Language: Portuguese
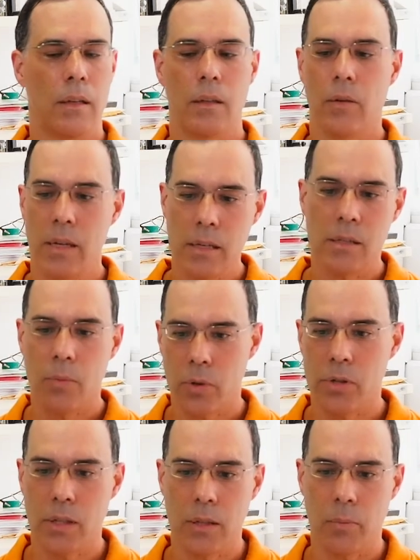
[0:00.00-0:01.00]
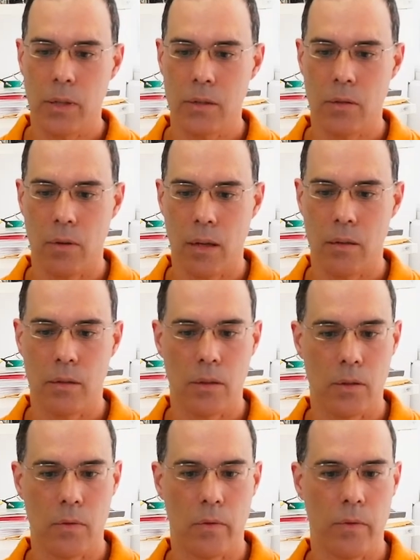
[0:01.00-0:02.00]
Então, esse projeto em particular eu
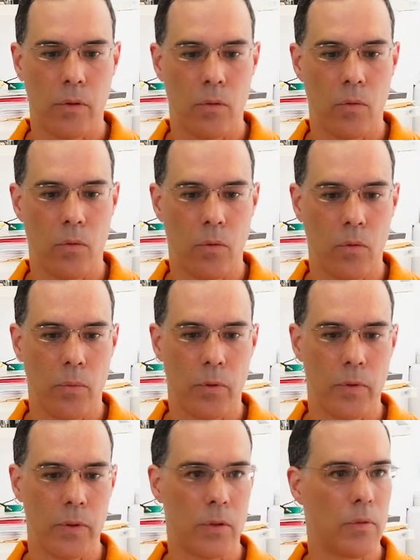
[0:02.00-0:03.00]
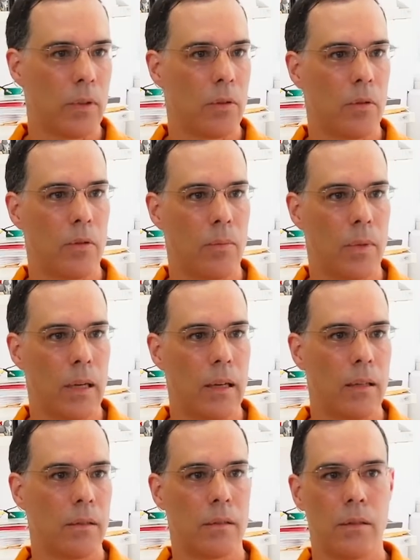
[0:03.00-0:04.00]
tenho desenvolvido com o professor Antônio
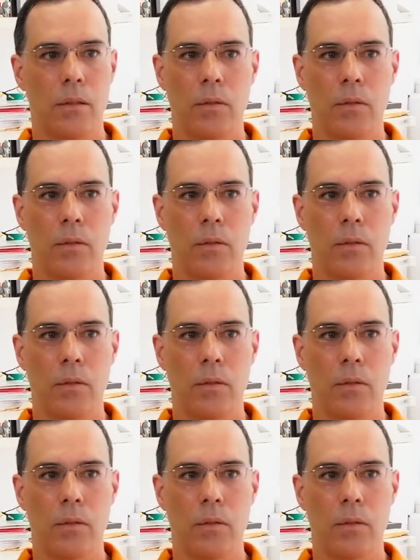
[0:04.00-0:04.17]
Braz